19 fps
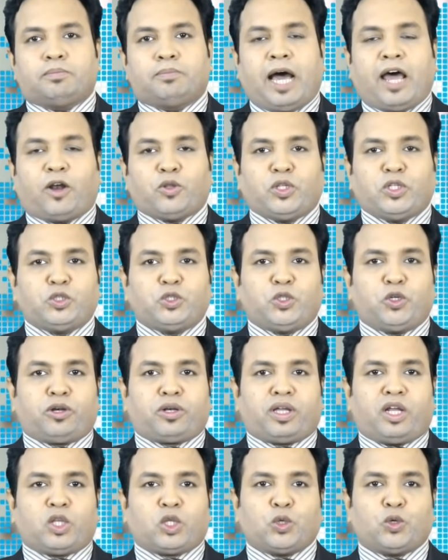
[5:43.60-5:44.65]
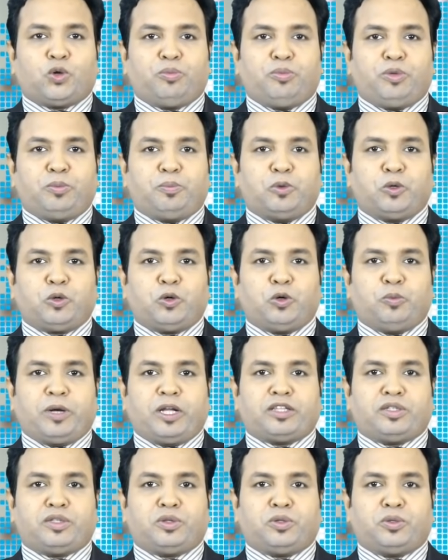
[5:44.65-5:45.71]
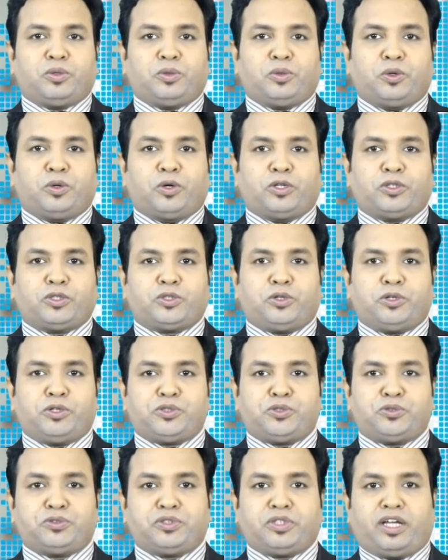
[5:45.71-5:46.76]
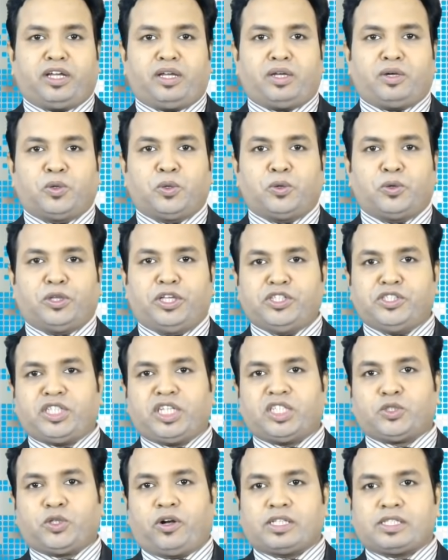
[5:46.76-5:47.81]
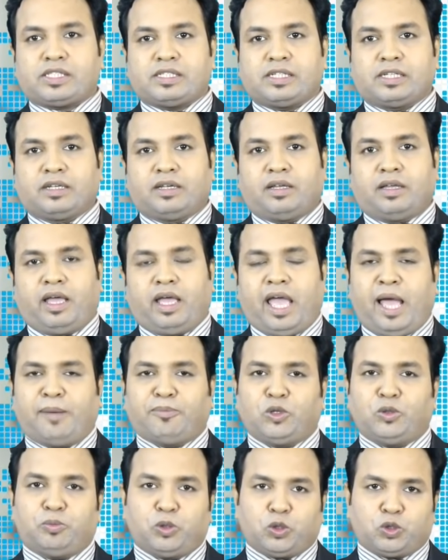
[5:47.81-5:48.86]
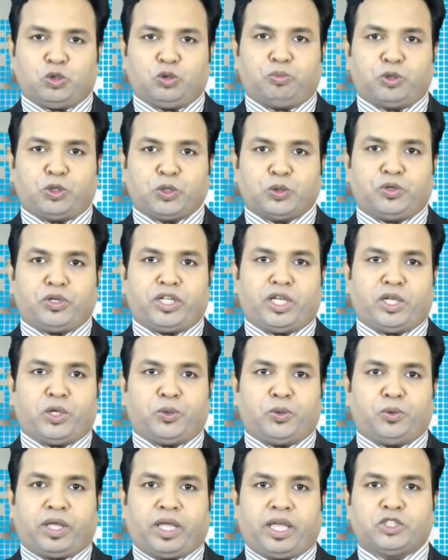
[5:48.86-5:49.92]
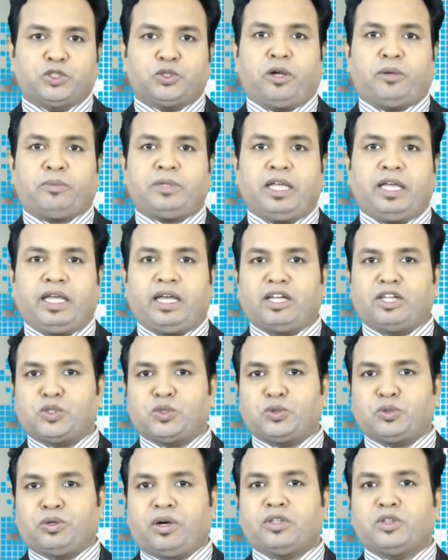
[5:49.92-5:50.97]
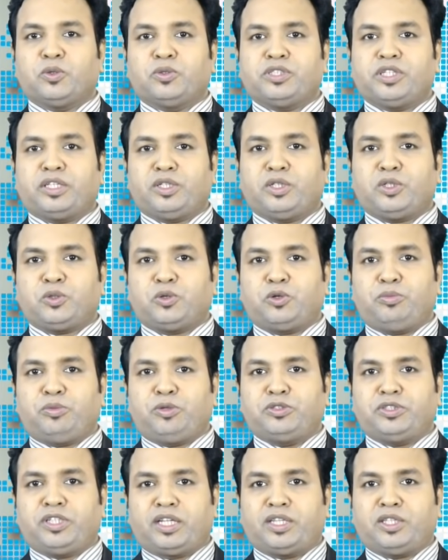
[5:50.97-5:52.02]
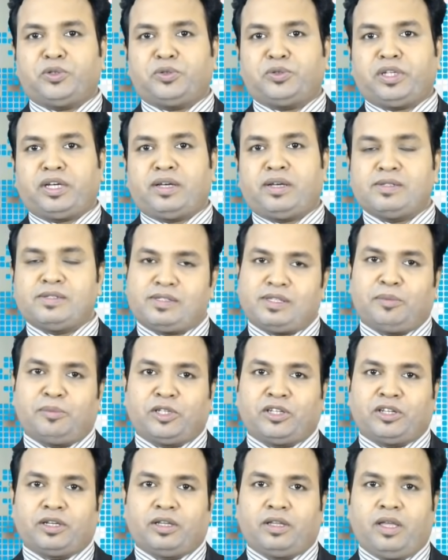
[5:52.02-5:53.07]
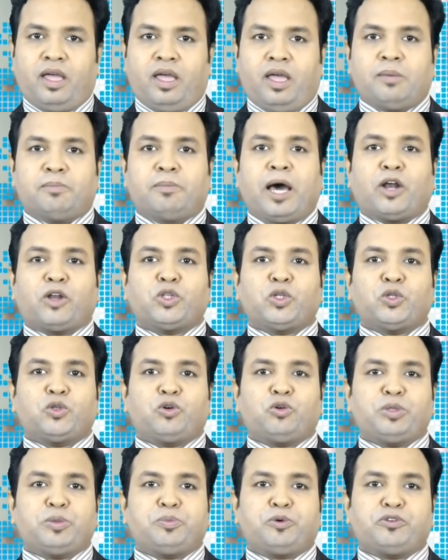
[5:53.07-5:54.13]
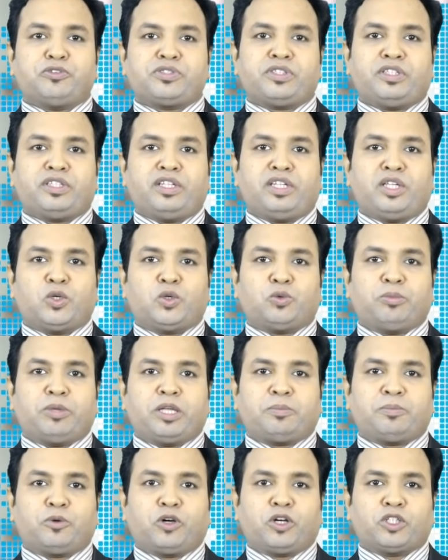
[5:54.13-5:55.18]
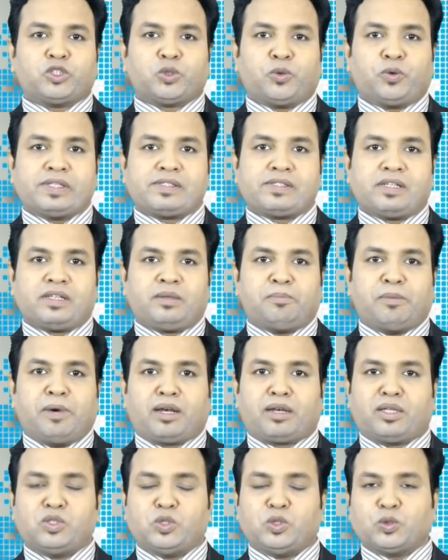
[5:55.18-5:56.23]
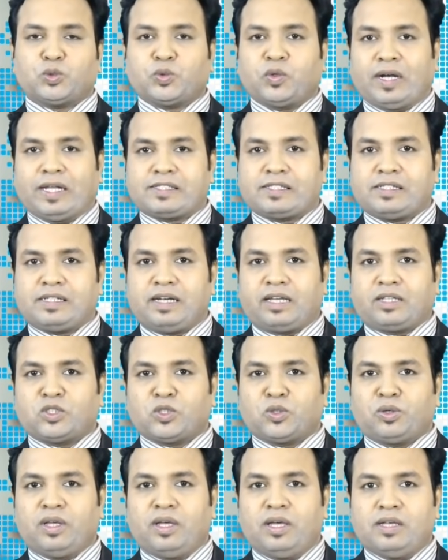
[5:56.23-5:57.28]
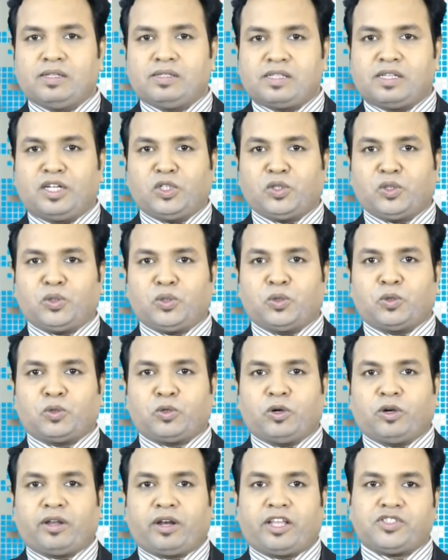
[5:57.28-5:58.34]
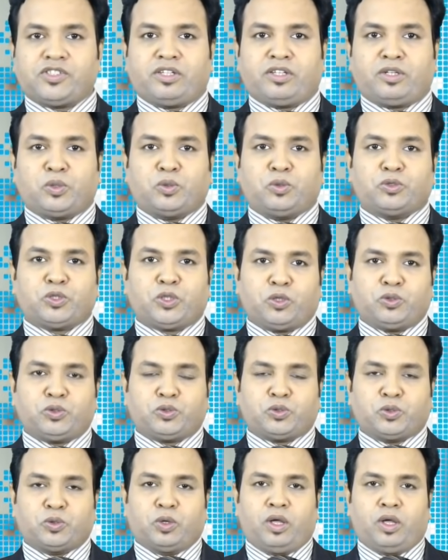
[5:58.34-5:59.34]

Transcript: ভারতের সরকার ধর্মীয় পক্ষপাতিত্ব অসহিষ্ণুতা ও হিংসা ছড়াচ্ছে এমন বক্তব্যই উঠে এলো এই সপ্তাহে আয়োজিত আন্তর্জাতিক ধর্মীয় স্বাধীনতা সামিটে ভারতের ধর্মীয় পরিস্থিতি নিয়ে উদ্বেগ প্রকাশ করেছেন মার্কিন যুক্তরাষ্ট্রের একজন সেনেটর ও কংগ্রেসের দুই সদস্য